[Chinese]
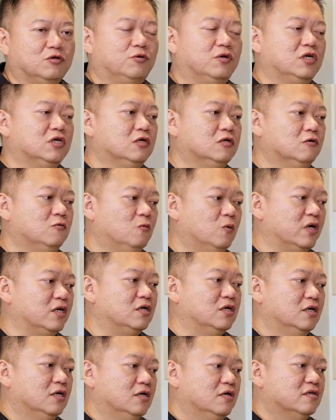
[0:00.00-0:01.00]
会因为
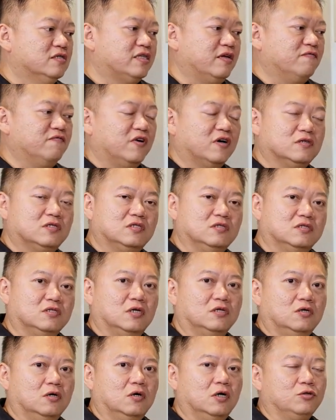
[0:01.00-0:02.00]
三方四
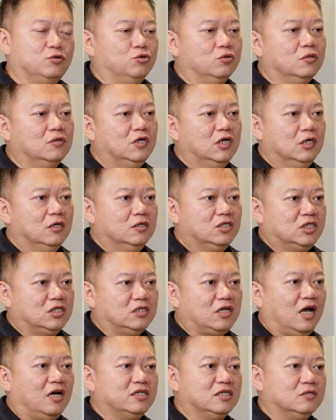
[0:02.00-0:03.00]
正有很多其
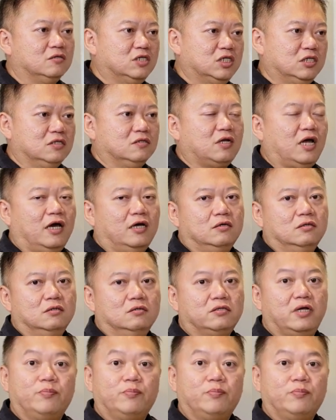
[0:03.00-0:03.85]
他星进来。